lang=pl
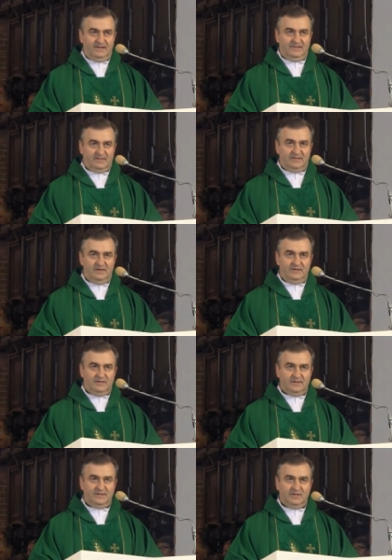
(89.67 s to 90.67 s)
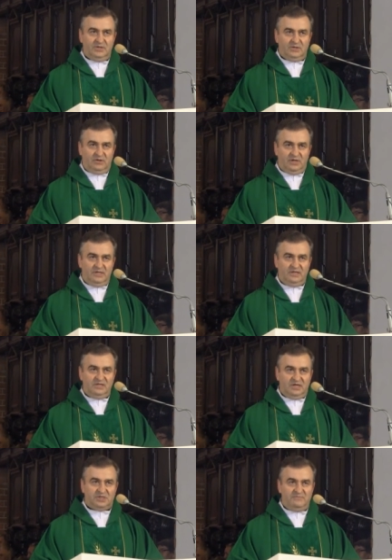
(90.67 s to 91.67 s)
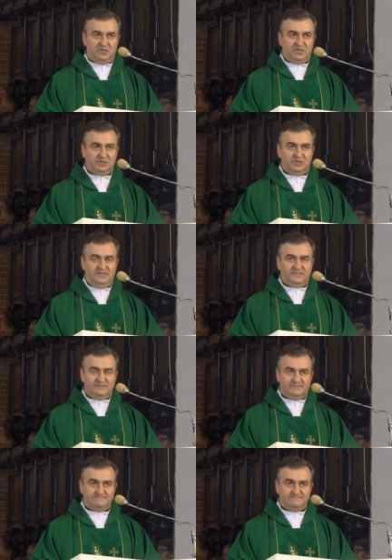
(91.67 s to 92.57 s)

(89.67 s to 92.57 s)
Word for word: na tej kolejnej naszej miesięcznicy,